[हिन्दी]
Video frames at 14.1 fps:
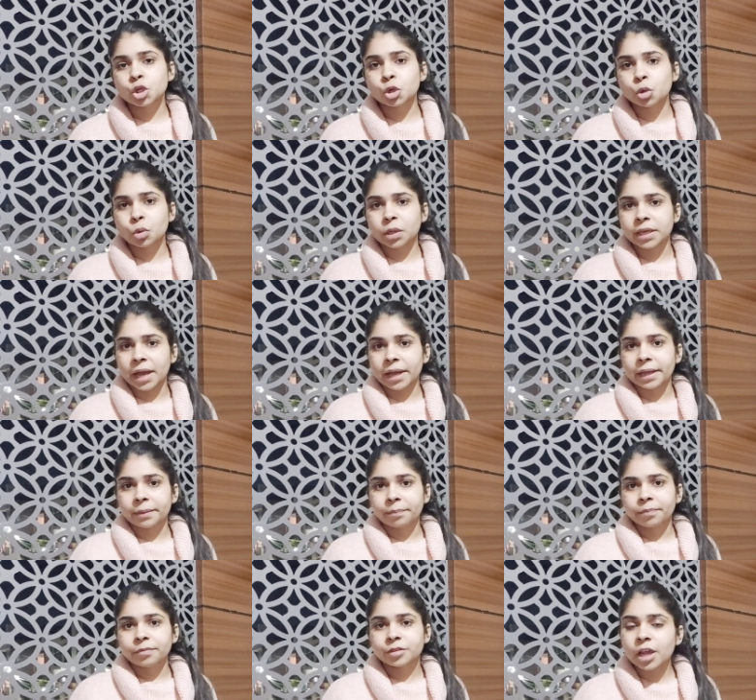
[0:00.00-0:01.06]
शुरू किया है
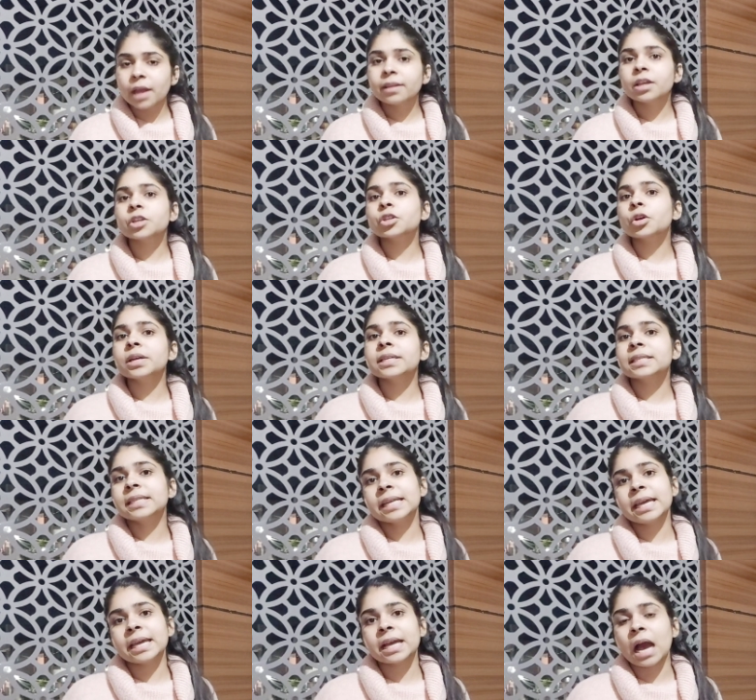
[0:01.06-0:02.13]
जी हाँ दर्शकों को इस
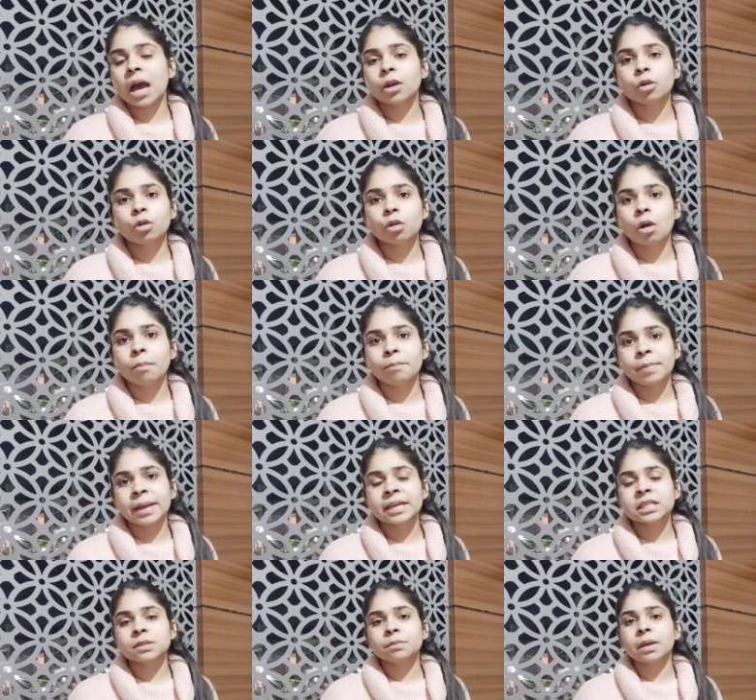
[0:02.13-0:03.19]
नए कार्गो
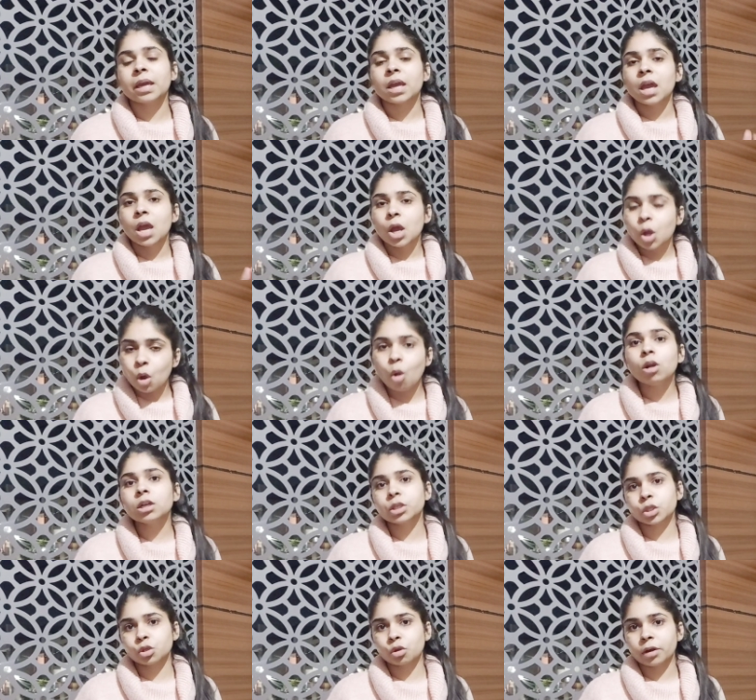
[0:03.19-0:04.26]
कॉम्प्लेक्स में
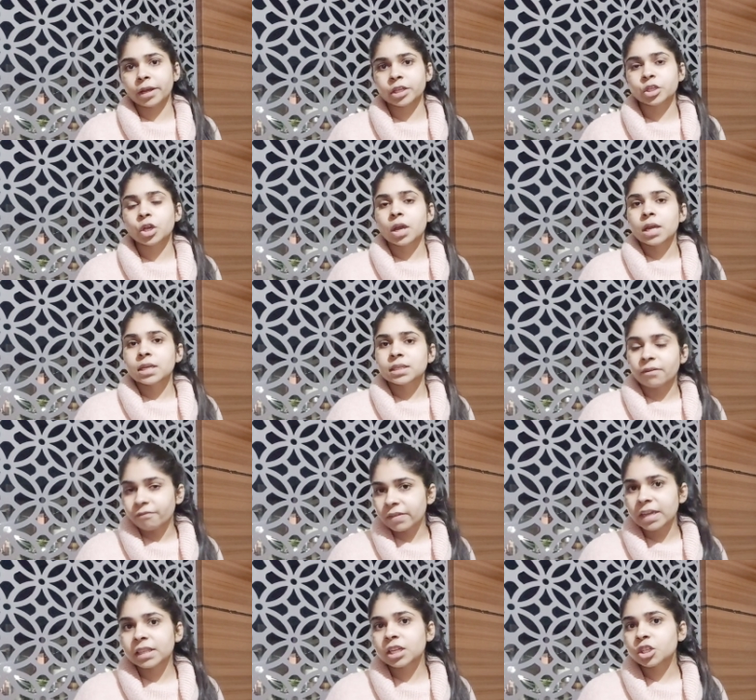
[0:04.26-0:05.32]
कोल्ड स्टोरेज
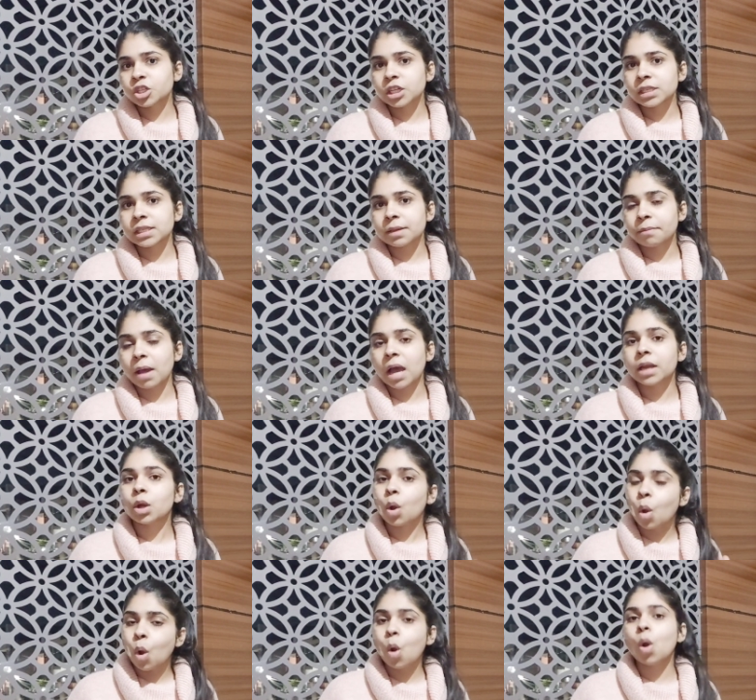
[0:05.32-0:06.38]
संवेदनशील सामान
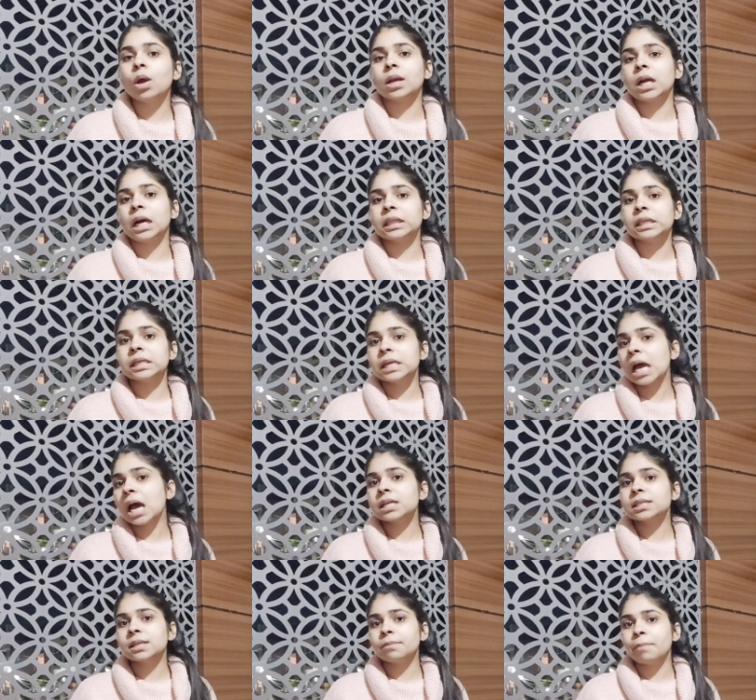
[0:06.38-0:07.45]
और
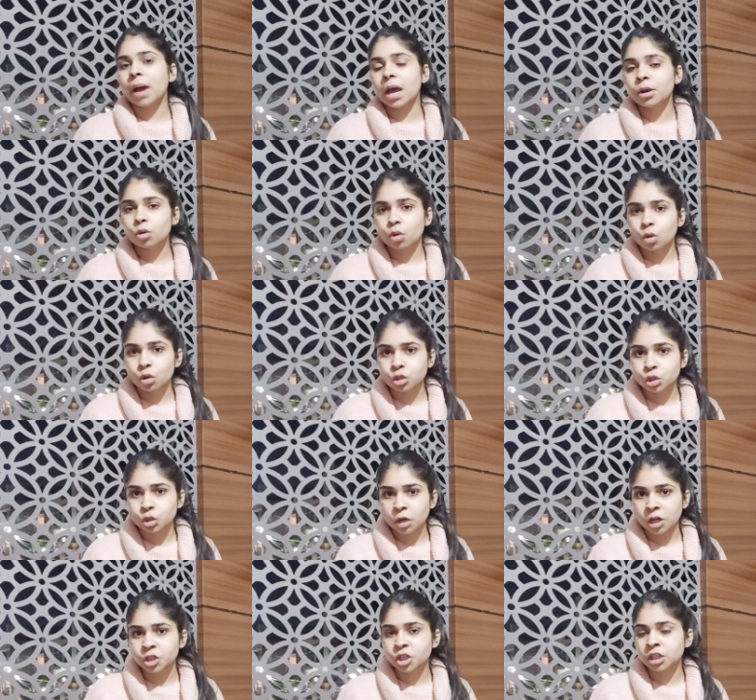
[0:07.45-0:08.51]
खतरनाक सामानों को
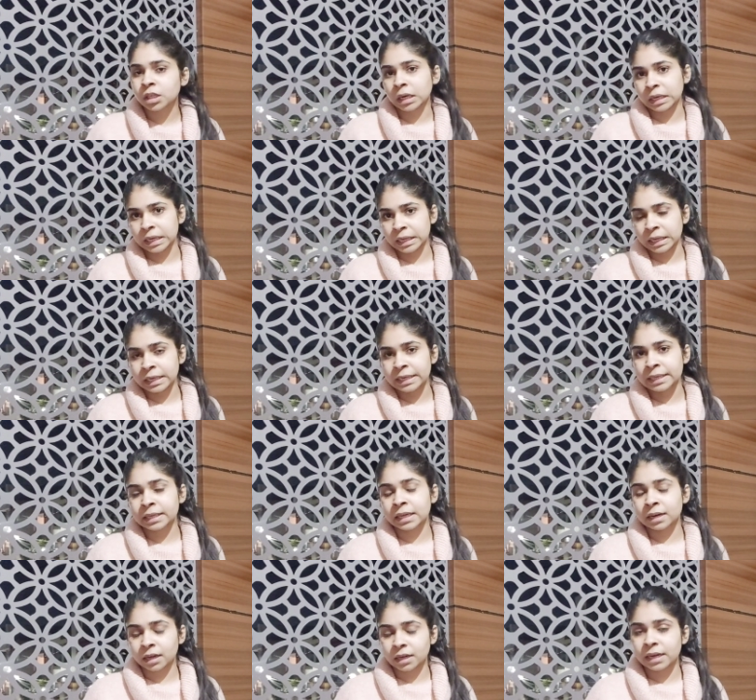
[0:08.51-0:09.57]
सुरक्षित रखने के
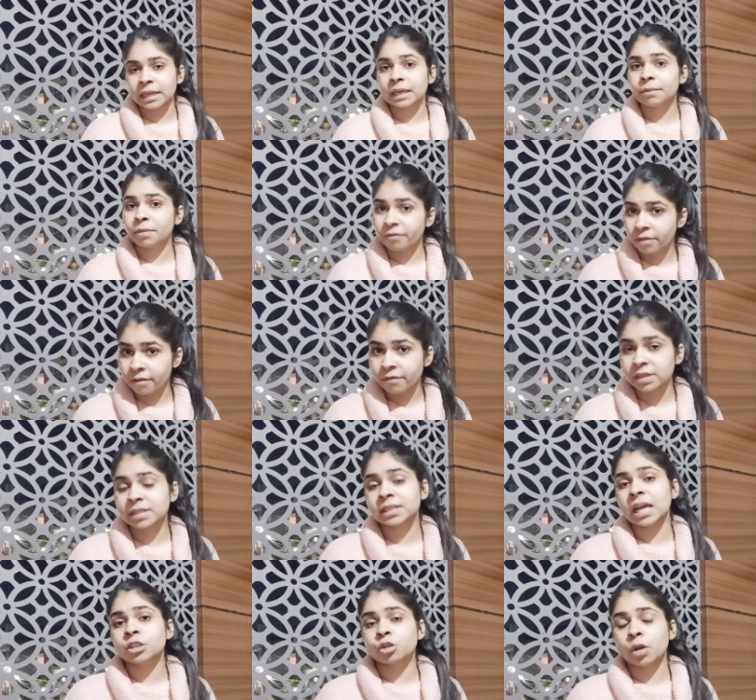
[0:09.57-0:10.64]
लिए रखने की भी
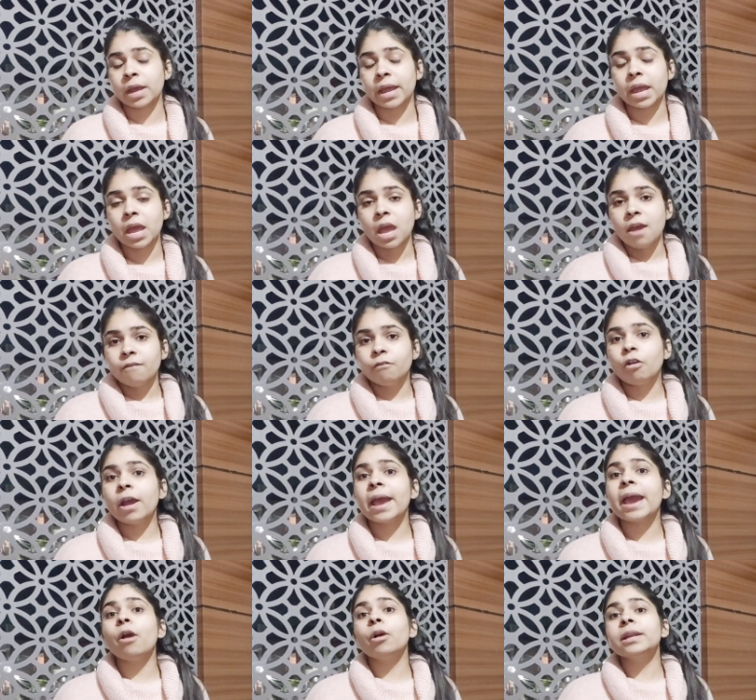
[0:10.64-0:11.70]
व्यवस्था जो है वो
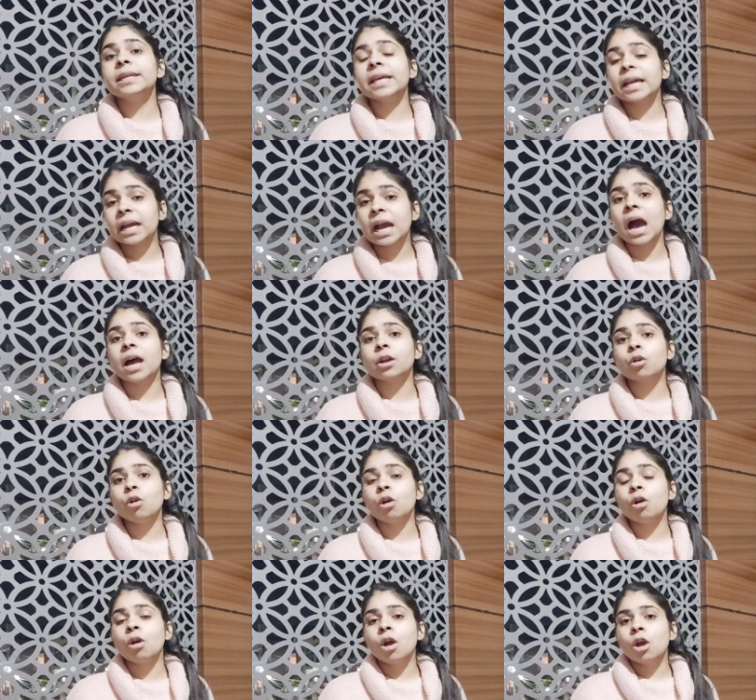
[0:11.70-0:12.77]
है और ये
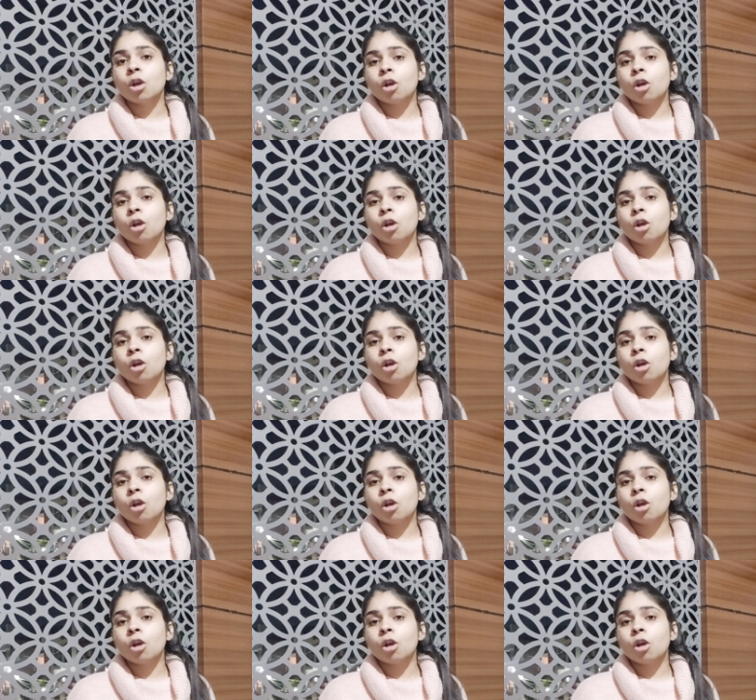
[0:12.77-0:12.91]
कार्गो